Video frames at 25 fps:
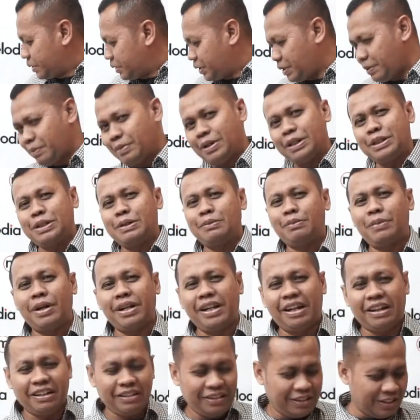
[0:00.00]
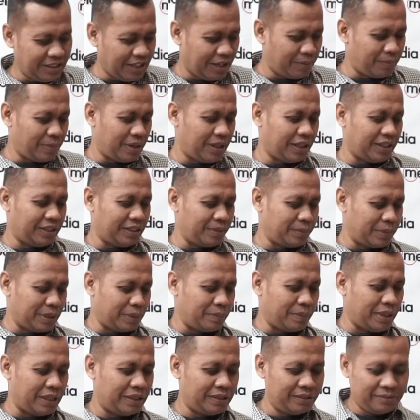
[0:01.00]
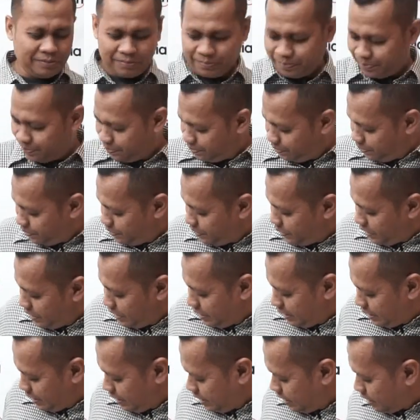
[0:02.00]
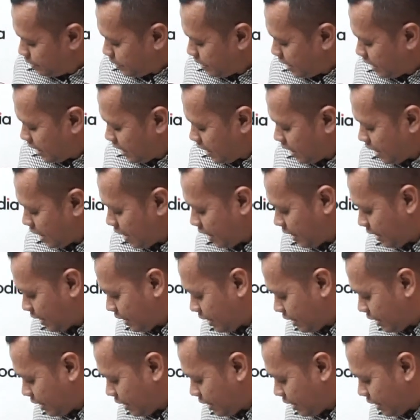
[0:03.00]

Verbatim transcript: simbal-simbal yang keren banget teman-teman seperti gini nih